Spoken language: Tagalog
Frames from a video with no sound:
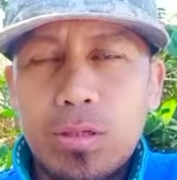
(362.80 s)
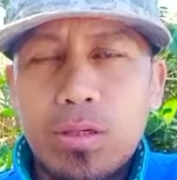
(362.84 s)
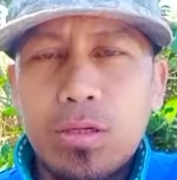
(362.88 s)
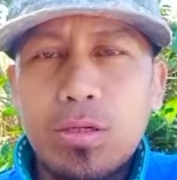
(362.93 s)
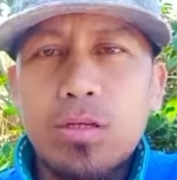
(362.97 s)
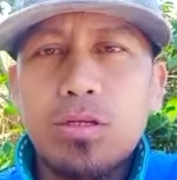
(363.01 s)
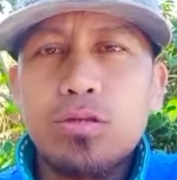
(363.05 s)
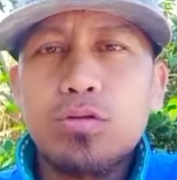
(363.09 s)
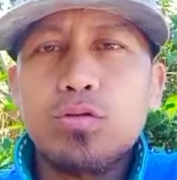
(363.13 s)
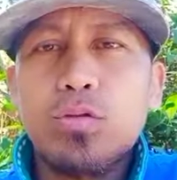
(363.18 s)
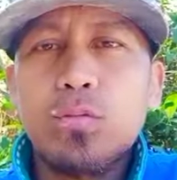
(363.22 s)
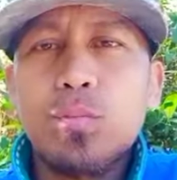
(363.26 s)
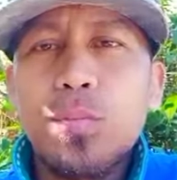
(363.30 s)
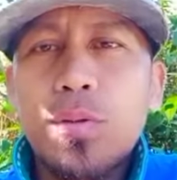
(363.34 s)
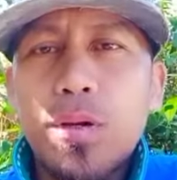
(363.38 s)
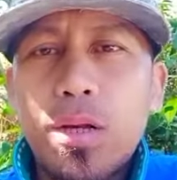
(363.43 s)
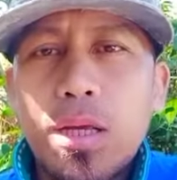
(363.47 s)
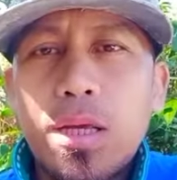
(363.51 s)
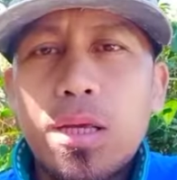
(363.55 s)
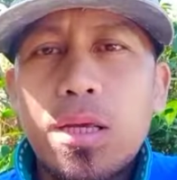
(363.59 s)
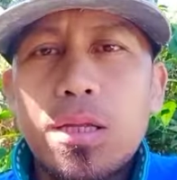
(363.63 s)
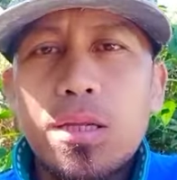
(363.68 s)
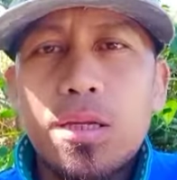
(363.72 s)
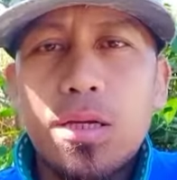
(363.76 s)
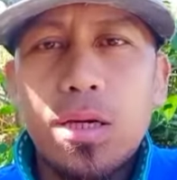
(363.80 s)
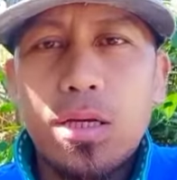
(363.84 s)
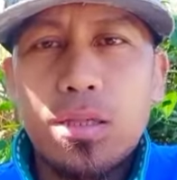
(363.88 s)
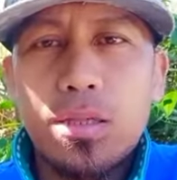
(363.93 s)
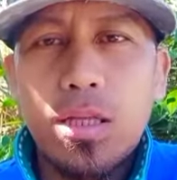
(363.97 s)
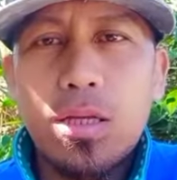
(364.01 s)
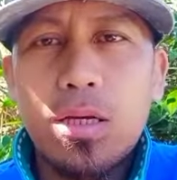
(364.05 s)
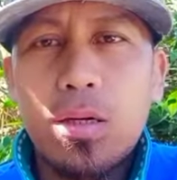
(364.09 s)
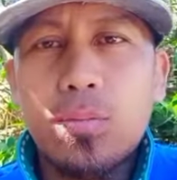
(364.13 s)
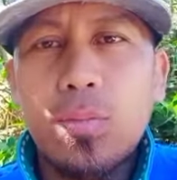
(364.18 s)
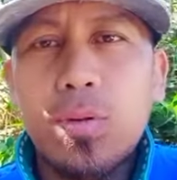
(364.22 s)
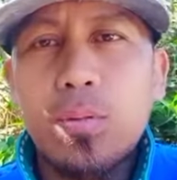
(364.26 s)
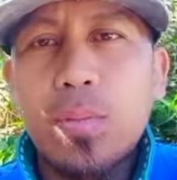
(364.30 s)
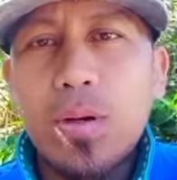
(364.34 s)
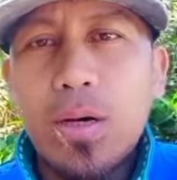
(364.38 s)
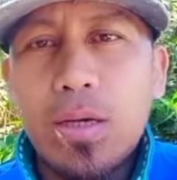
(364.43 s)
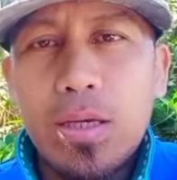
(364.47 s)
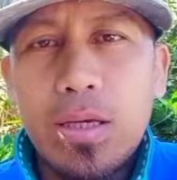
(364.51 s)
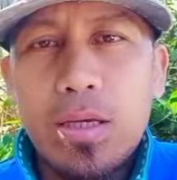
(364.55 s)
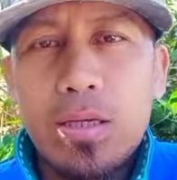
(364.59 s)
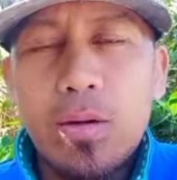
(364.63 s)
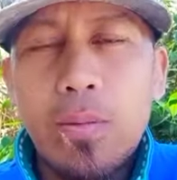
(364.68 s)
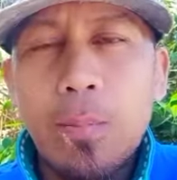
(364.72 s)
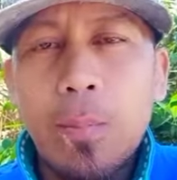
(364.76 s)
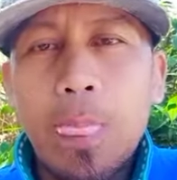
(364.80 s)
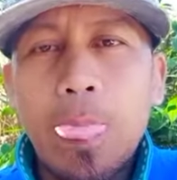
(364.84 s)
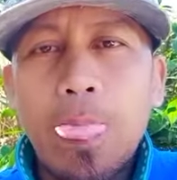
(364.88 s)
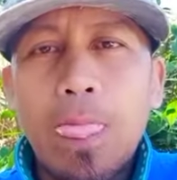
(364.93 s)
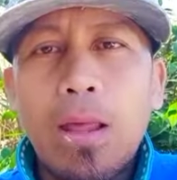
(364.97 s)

nadiskubre ng ating kababayan?